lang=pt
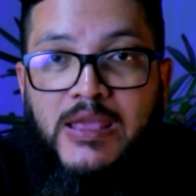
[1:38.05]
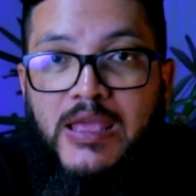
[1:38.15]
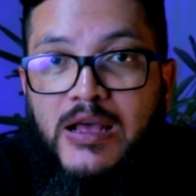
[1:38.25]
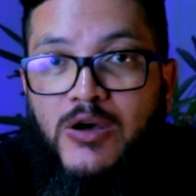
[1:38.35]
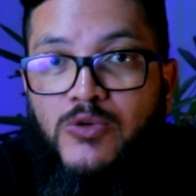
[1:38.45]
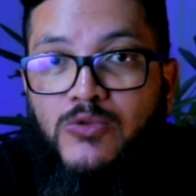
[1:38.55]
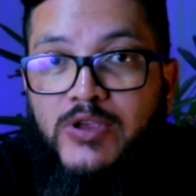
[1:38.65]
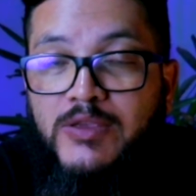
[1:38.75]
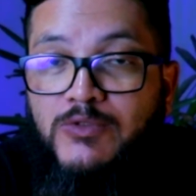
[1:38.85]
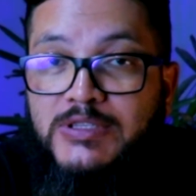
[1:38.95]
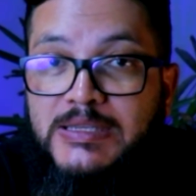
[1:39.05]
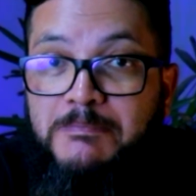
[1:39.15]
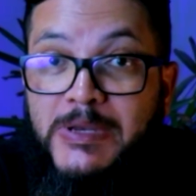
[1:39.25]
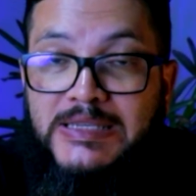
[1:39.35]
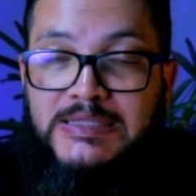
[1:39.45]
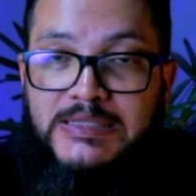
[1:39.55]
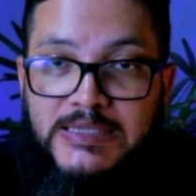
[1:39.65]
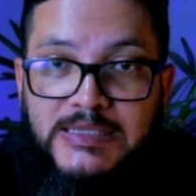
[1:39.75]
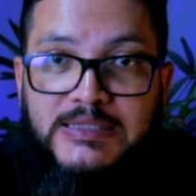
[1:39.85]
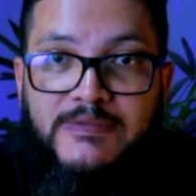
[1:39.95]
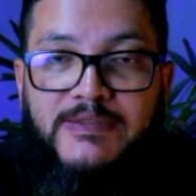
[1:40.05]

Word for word: é algo que você precisa